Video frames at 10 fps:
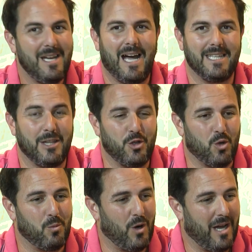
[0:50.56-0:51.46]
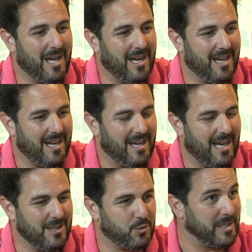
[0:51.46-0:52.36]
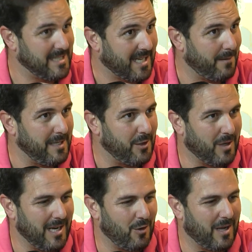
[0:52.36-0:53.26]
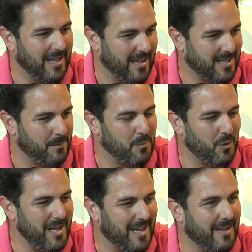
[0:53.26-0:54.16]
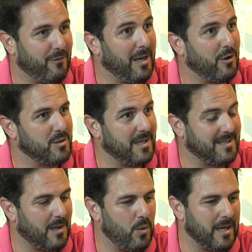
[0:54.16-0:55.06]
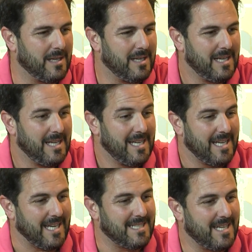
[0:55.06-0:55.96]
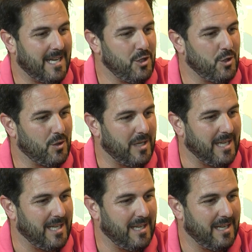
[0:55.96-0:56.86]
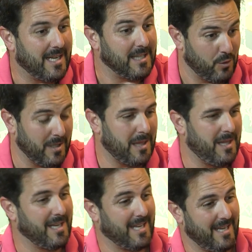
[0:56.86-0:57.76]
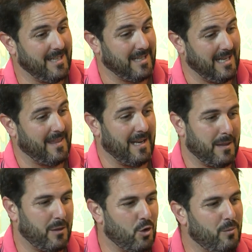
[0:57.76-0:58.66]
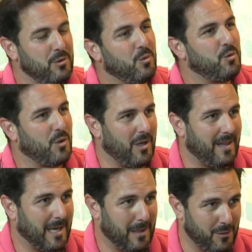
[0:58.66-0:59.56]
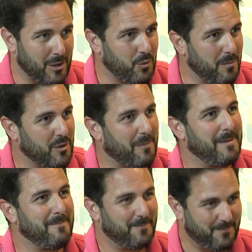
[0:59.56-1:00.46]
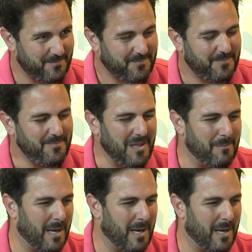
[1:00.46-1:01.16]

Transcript: a tanto como a, turistas que vinieron a la localidad ese mismo día, que fue la Noche de San Juan. Este año, eh, que tengo que decir que es la Delegación de Juventud junto con la Delegación de Turismo también, para